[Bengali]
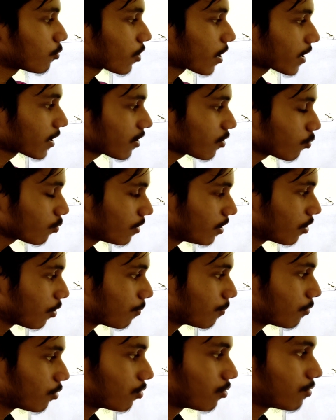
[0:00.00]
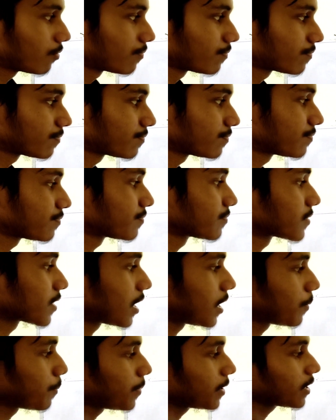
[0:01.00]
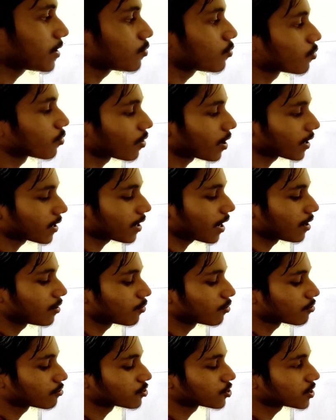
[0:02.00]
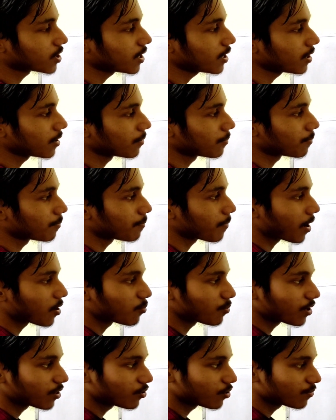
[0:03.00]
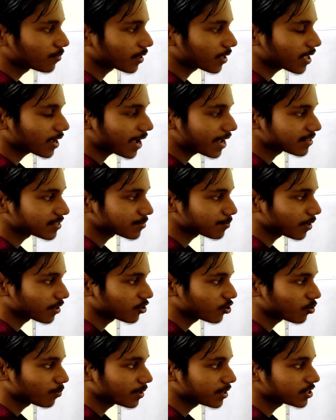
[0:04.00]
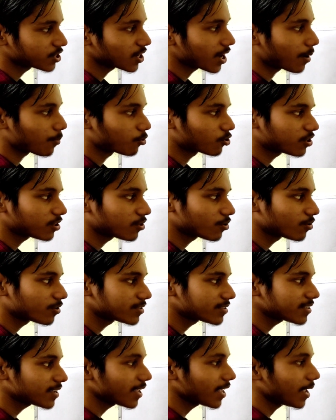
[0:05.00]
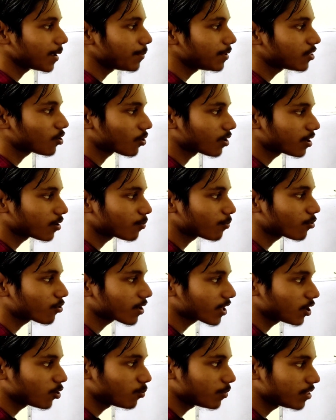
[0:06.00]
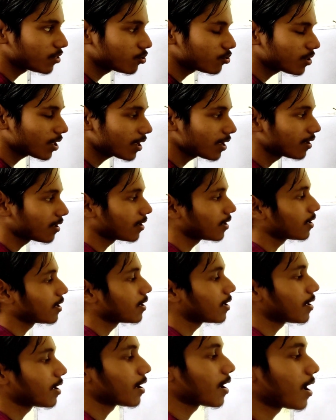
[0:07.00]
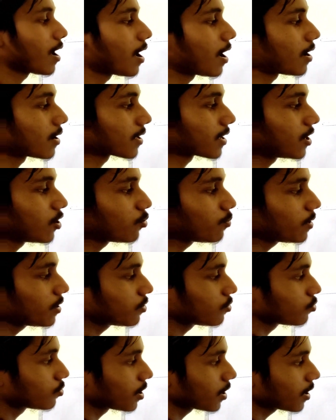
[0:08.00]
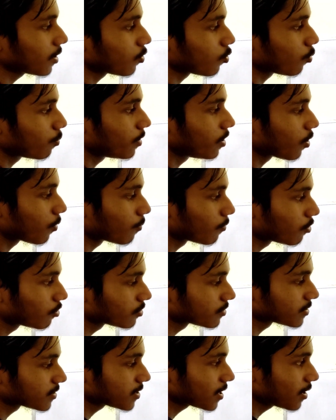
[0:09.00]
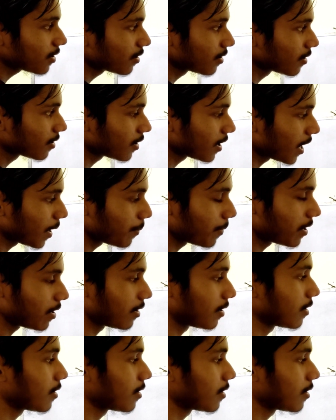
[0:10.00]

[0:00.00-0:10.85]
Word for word: ওপর একটা অভিলম্ব তাহলে পিকিউ কোনো একটা আলোকরশ্মি বায়ুমাধ্যম থেকে কাজ মাধ্যমে এসে আপতিত হয়েছে এবি তলের ওপর কিউ বিন্দুতে আর কিউ বিন্দুতে অভিলম্ব হচ্ছে এন